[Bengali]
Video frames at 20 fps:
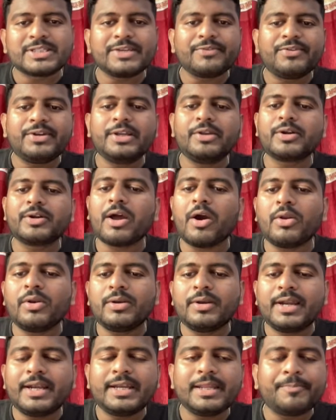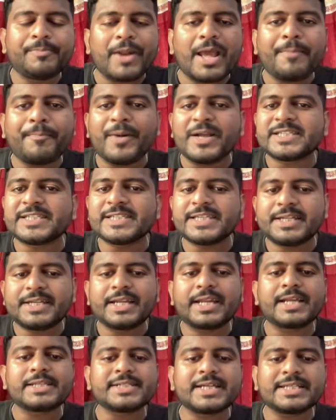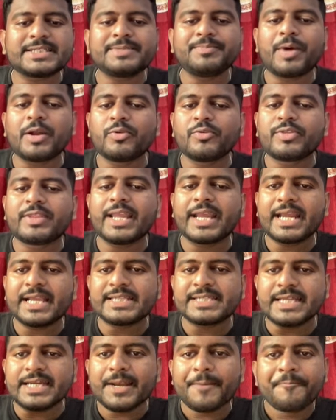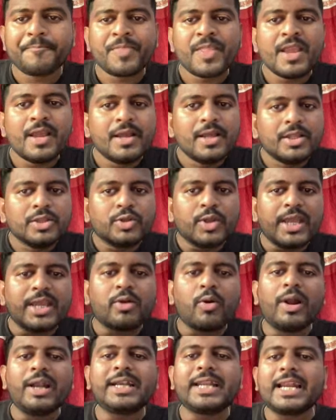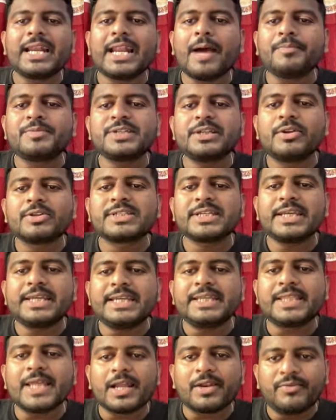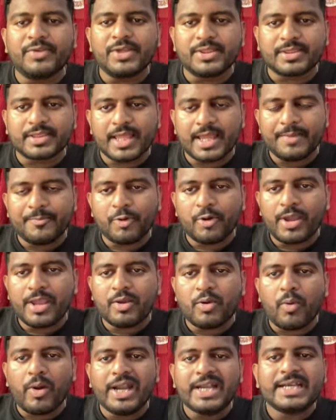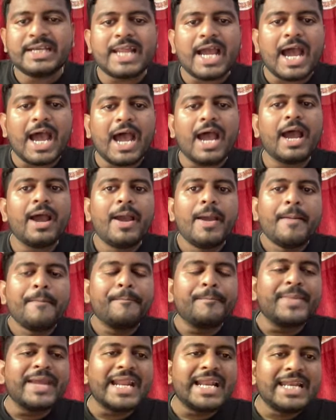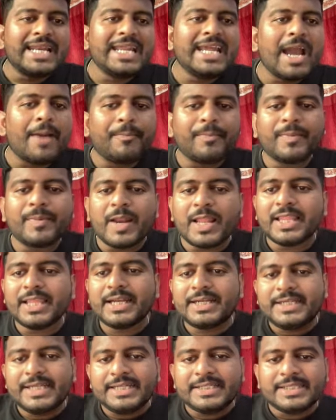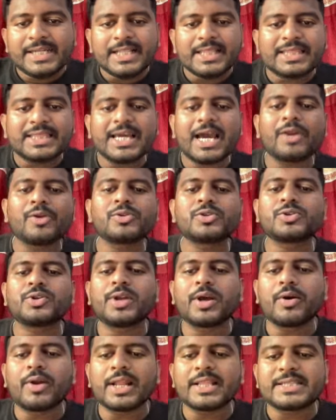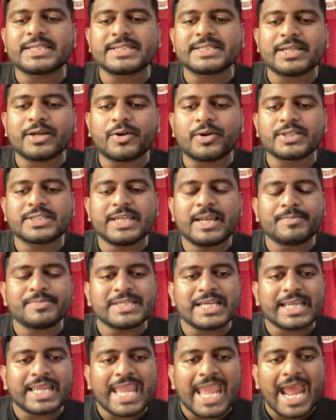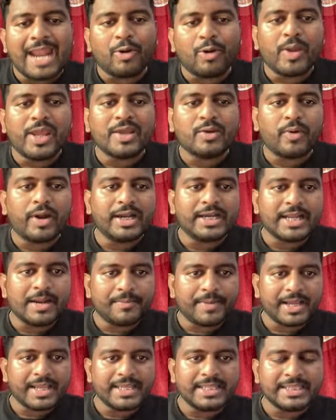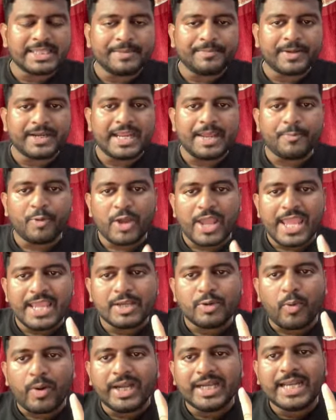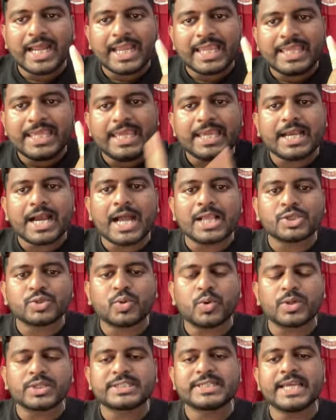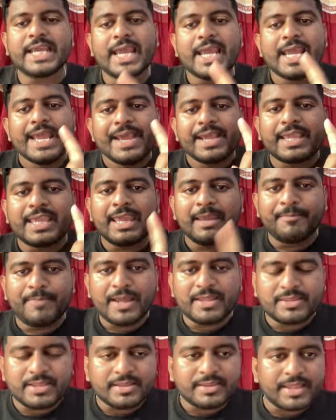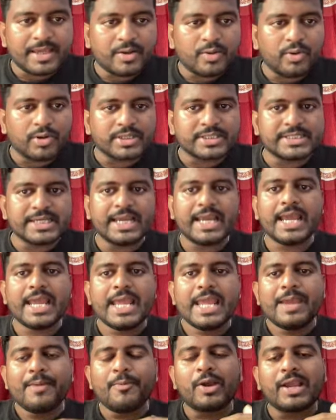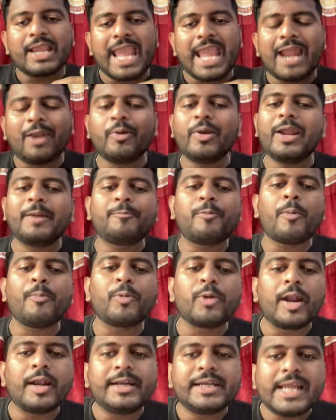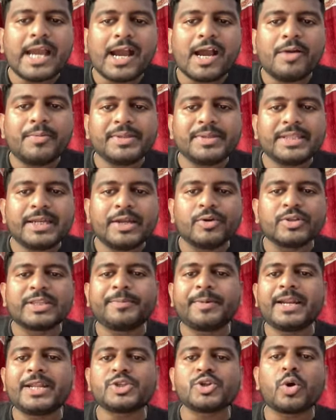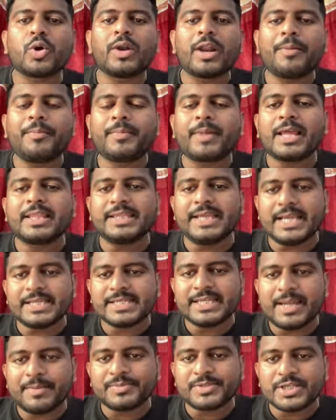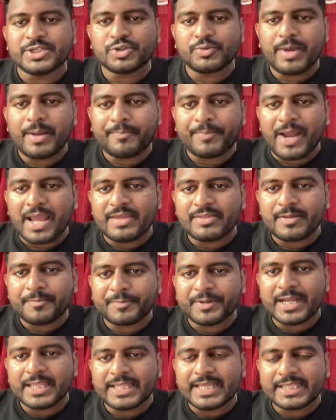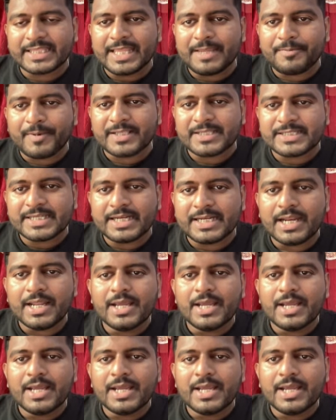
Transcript: যে ভিডিওটা অলরেডি প্রায় পাঁচ হাজারের কাছাকাছি মানুষ দেখেছেন তো এই কয়েনটার নাম ছিল হচ্ছে ইথার ভিস্তা এবং এই কয়েনটা মেনলি আপনাদের ডিটেলসে আলোচনা করার চেষ্টা করেছিলাম যে কেন এই কয়েনটা আমরা কিনতে পারি এবং এই কয়েনটা কি কাজ করছে কি বেসিসে করছে এবং কেন এর পপুলারিটি আগামী দিনে হতে পারে যখন আমরা দিয়েছিলাম সেই সময় প্রাইস আপনারা দেখতেই পাচ্ছেন